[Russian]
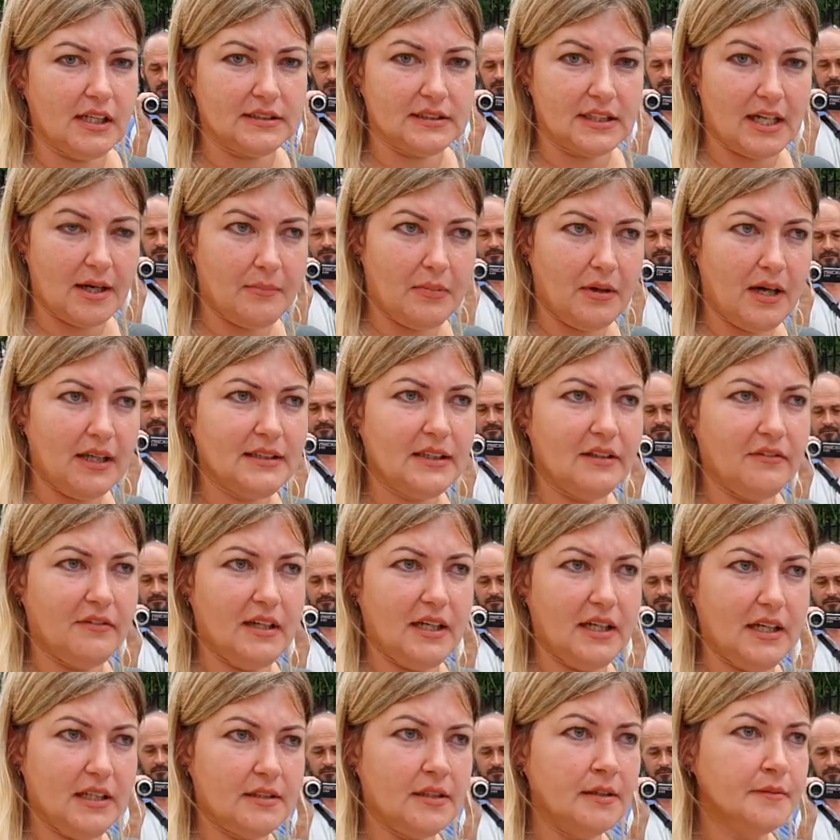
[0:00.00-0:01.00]

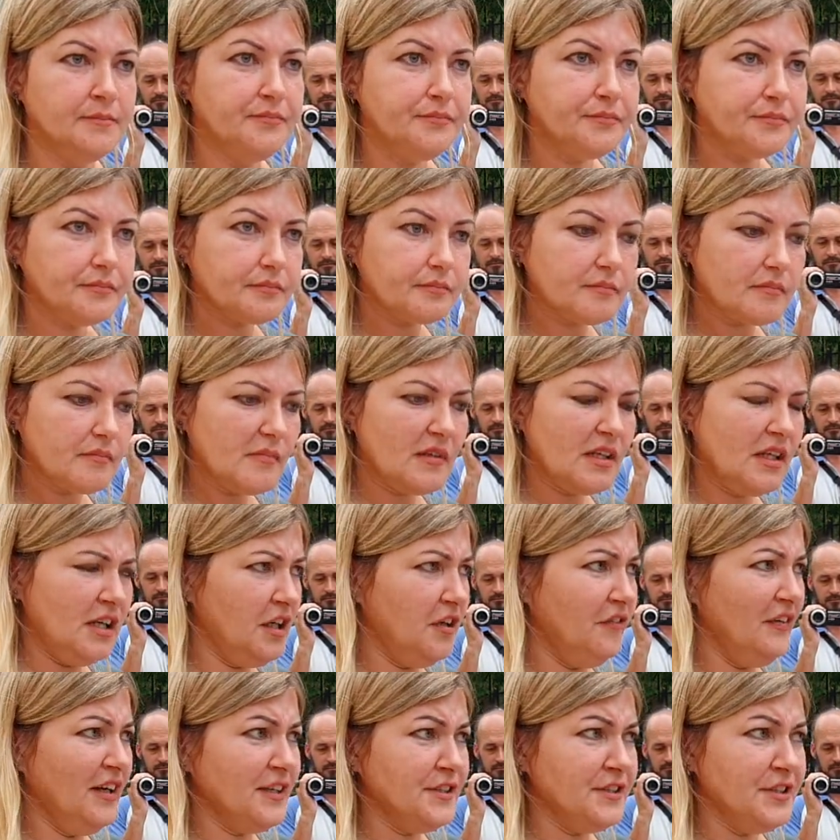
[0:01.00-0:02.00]
отрабатывает,
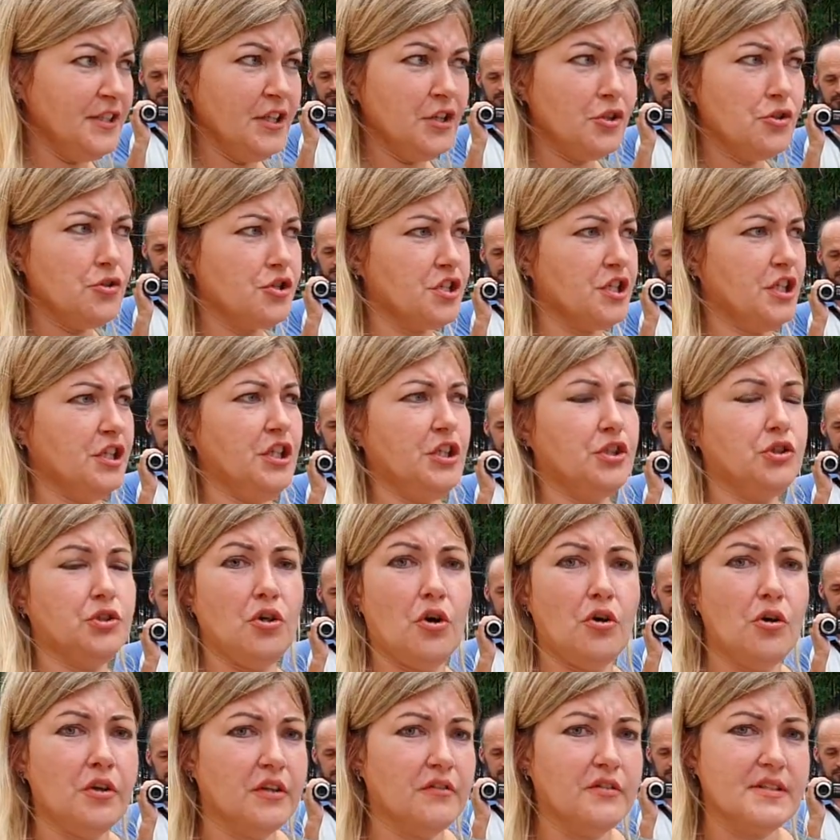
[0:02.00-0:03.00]
квартиру уже
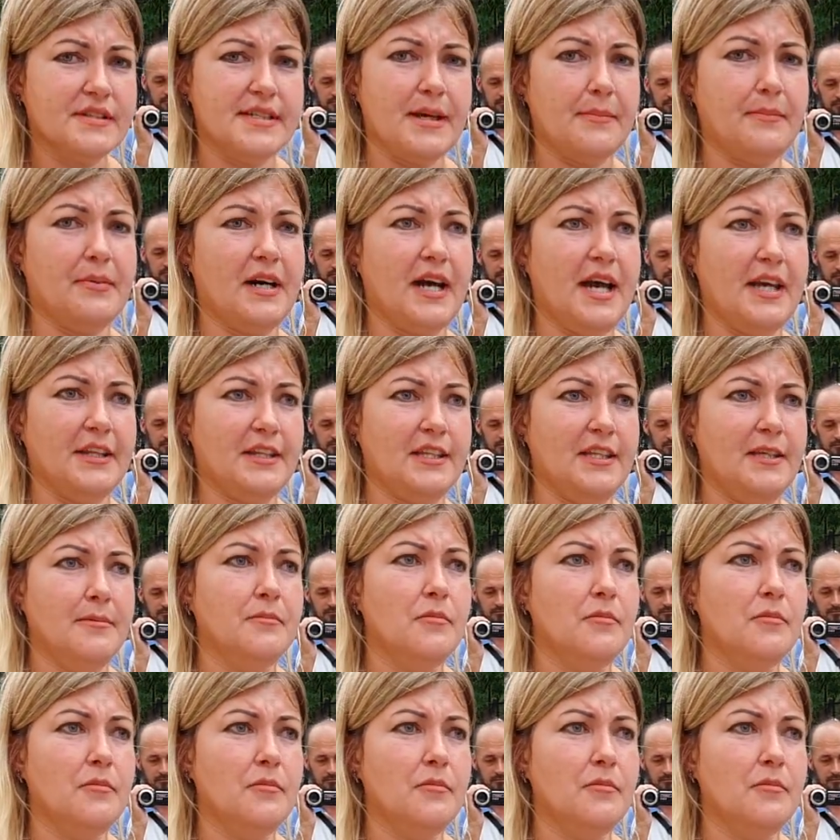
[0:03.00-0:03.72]
никто у него забрать не